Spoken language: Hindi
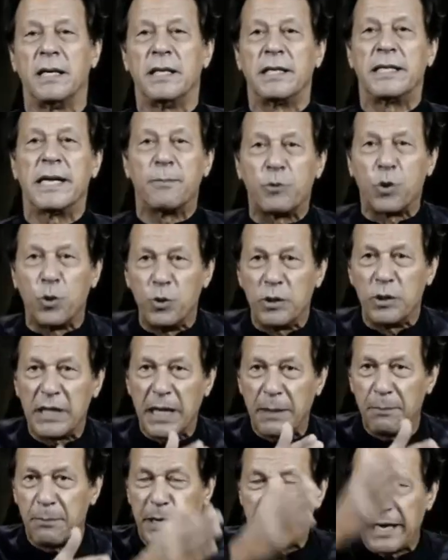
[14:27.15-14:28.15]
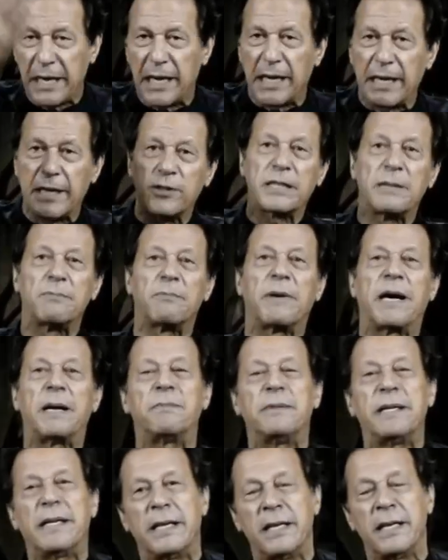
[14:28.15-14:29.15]
यह अब ढूंढता फिरेगा कि उसके बाप
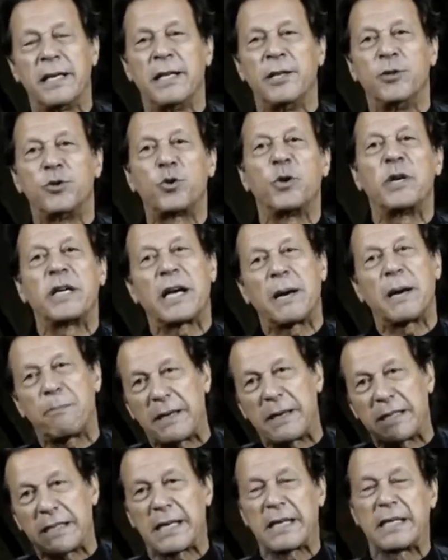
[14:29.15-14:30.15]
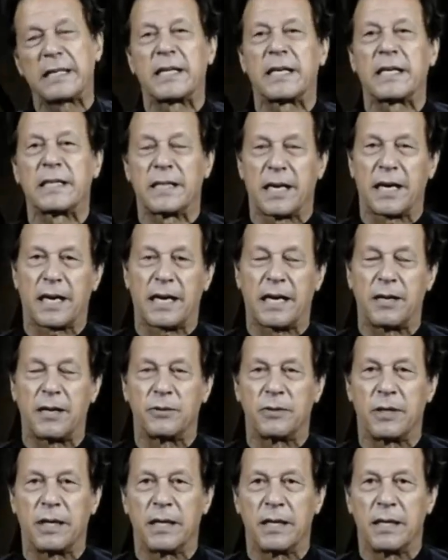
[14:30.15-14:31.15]
ने चोरी का पैसा किधर किधर रखा
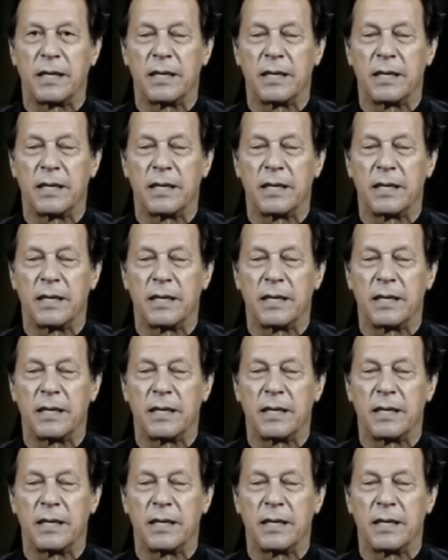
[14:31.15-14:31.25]
हुआ है